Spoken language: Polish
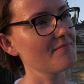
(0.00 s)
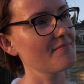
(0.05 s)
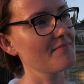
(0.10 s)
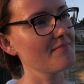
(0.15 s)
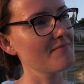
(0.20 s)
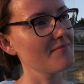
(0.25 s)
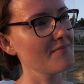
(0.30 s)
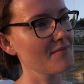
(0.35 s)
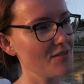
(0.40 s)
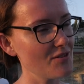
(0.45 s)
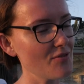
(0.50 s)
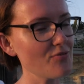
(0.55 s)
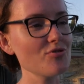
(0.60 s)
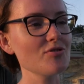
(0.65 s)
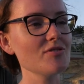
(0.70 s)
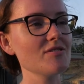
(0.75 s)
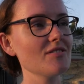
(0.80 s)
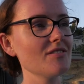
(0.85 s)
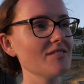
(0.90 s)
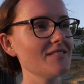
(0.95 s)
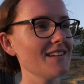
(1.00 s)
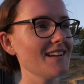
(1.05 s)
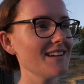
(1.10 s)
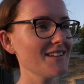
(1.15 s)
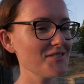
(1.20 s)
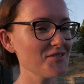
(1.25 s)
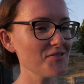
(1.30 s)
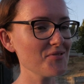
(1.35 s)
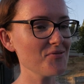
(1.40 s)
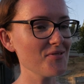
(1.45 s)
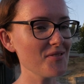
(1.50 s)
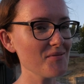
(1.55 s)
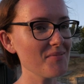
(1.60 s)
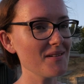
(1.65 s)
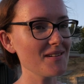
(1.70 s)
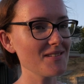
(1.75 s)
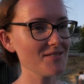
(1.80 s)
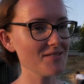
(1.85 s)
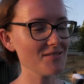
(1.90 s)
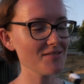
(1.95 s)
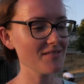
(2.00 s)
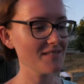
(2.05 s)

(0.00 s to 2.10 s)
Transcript: że tyle. Dziękuję Ci bardzo.